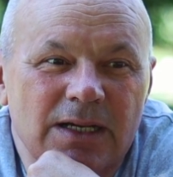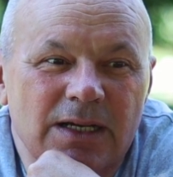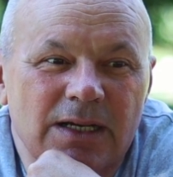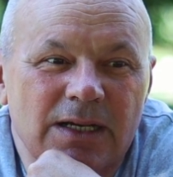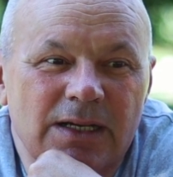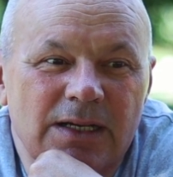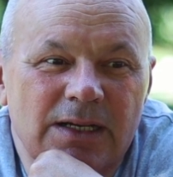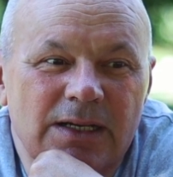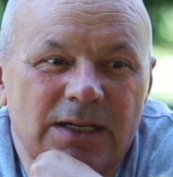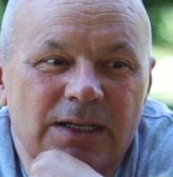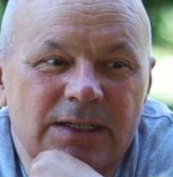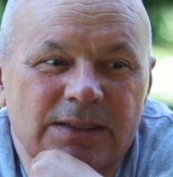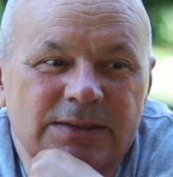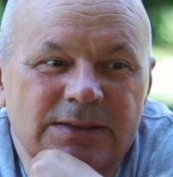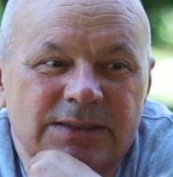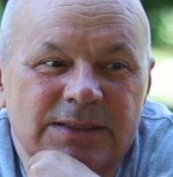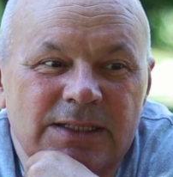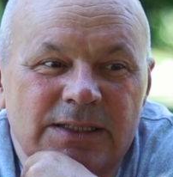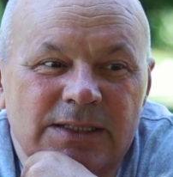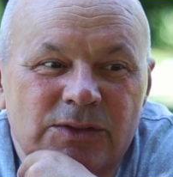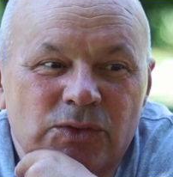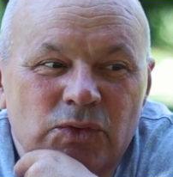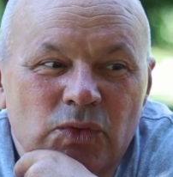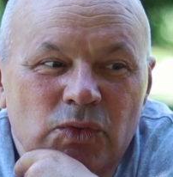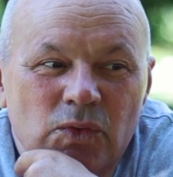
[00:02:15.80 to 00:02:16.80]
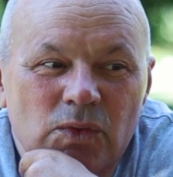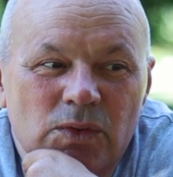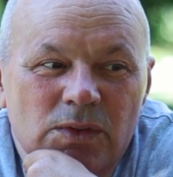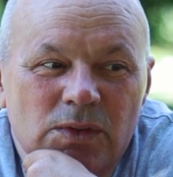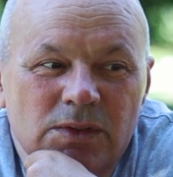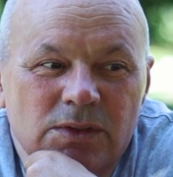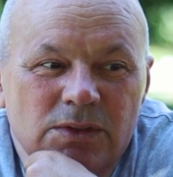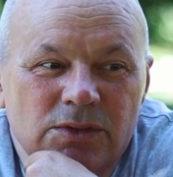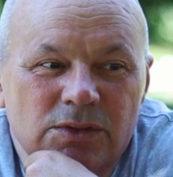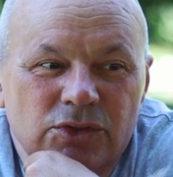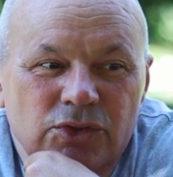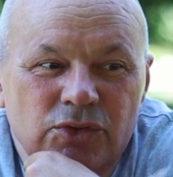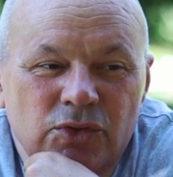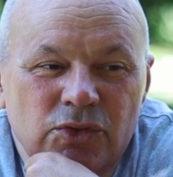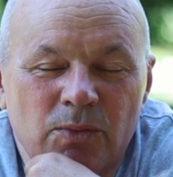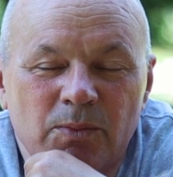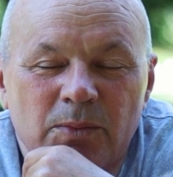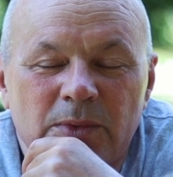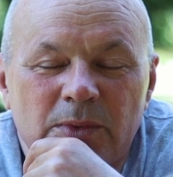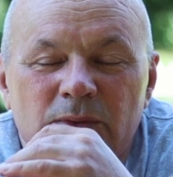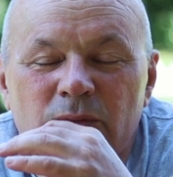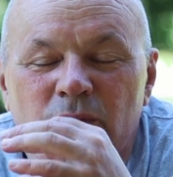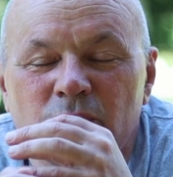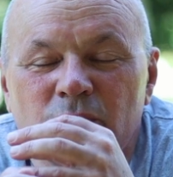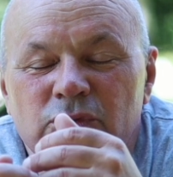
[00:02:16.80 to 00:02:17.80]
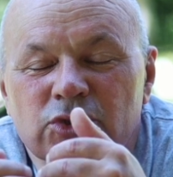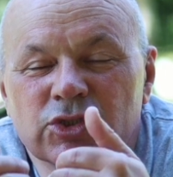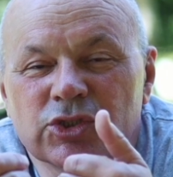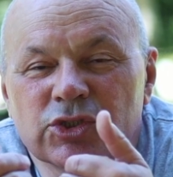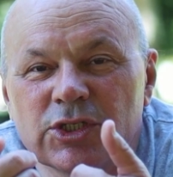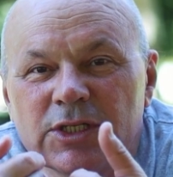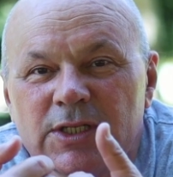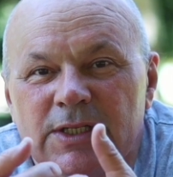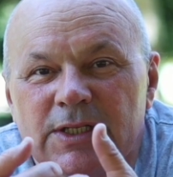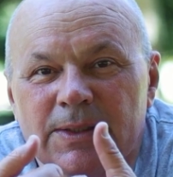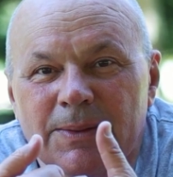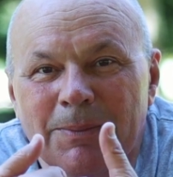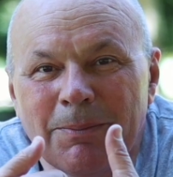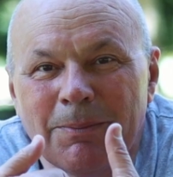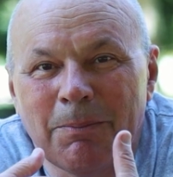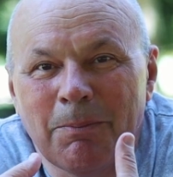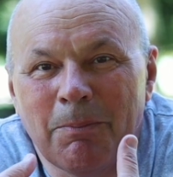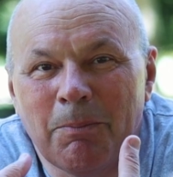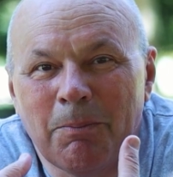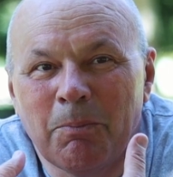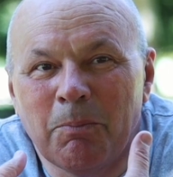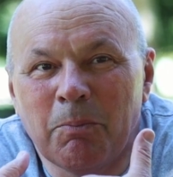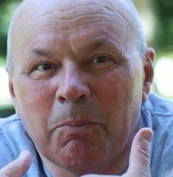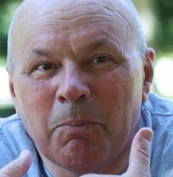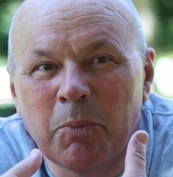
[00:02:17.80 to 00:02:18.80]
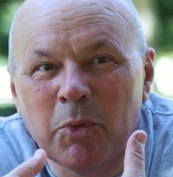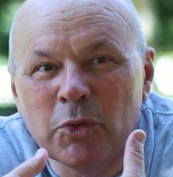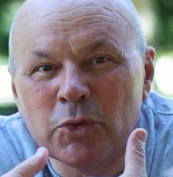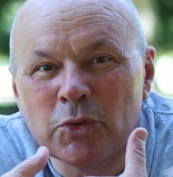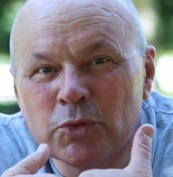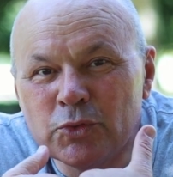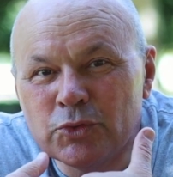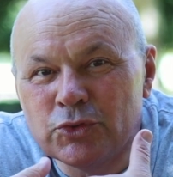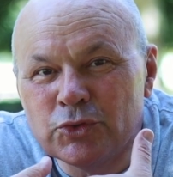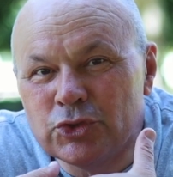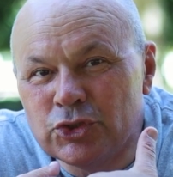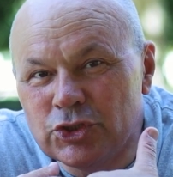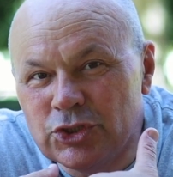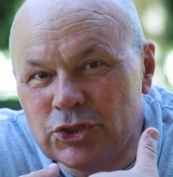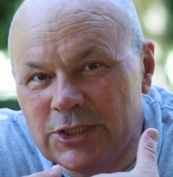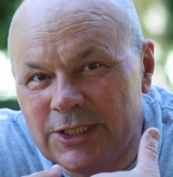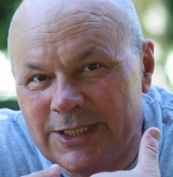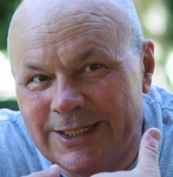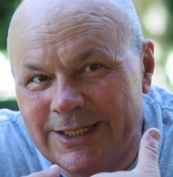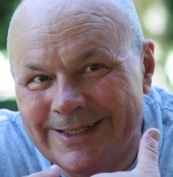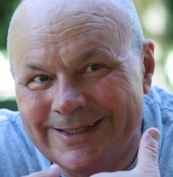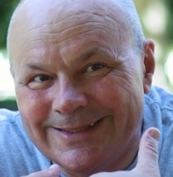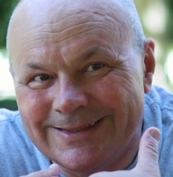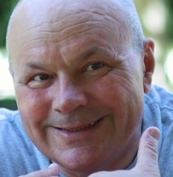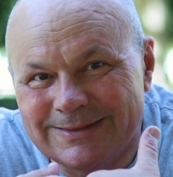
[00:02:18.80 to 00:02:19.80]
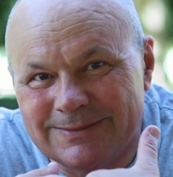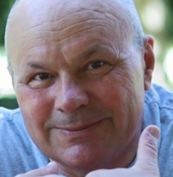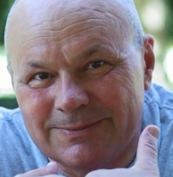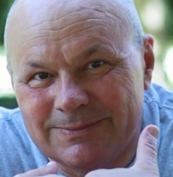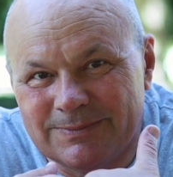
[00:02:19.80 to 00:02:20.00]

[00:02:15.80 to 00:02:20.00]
э, за то, что мы уже получили